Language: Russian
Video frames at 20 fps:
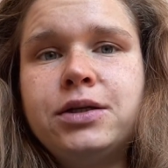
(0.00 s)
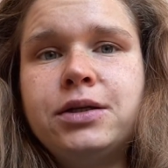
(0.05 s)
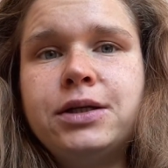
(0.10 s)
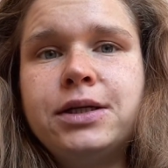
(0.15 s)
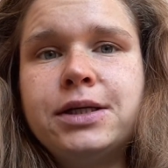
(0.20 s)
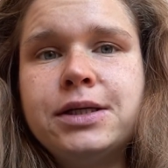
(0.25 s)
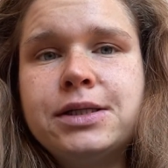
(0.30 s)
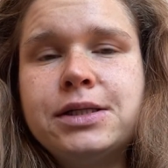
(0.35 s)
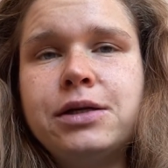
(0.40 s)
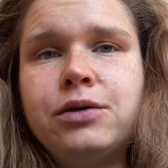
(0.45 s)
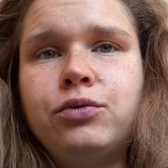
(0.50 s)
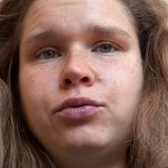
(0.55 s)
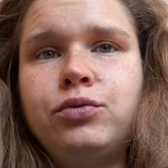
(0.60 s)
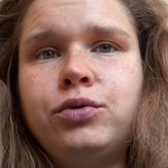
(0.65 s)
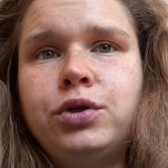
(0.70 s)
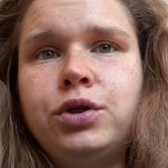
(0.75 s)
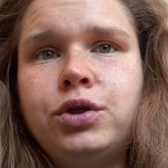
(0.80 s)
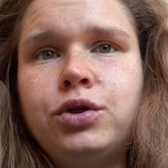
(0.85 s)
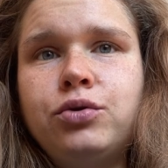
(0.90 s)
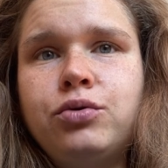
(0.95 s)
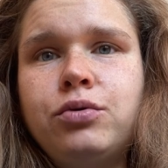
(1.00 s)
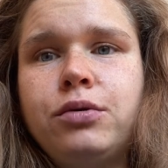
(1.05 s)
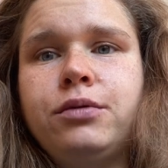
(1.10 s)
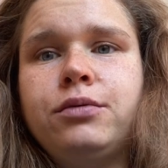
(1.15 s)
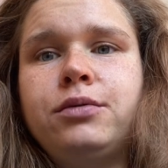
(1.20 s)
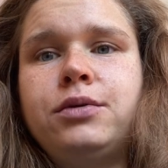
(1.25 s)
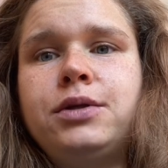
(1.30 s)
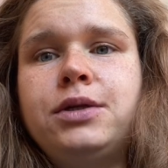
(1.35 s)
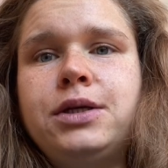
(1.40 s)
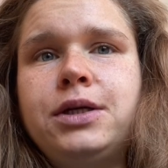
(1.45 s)
если у нее
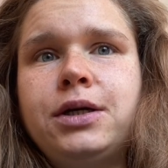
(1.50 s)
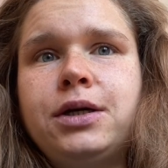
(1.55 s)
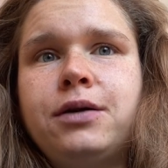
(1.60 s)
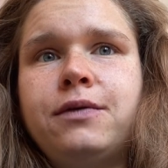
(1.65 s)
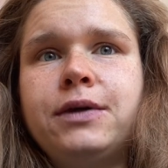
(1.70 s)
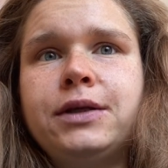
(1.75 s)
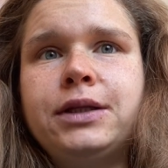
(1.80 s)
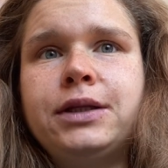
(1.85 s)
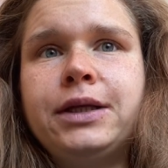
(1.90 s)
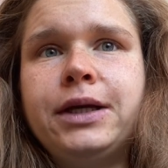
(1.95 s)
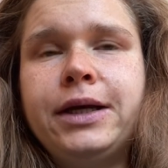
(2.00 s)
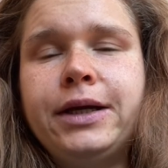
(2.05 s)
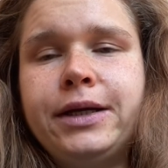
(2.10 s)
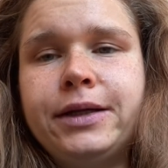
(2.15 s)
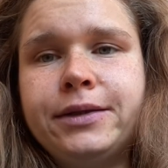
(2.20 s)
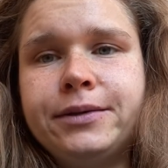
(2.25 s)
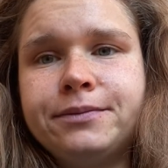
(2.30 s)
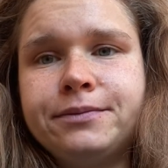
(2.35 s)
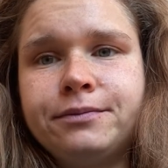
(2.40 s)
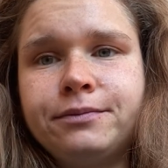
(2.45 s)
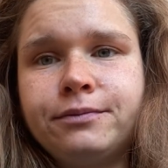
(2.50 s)
не хватает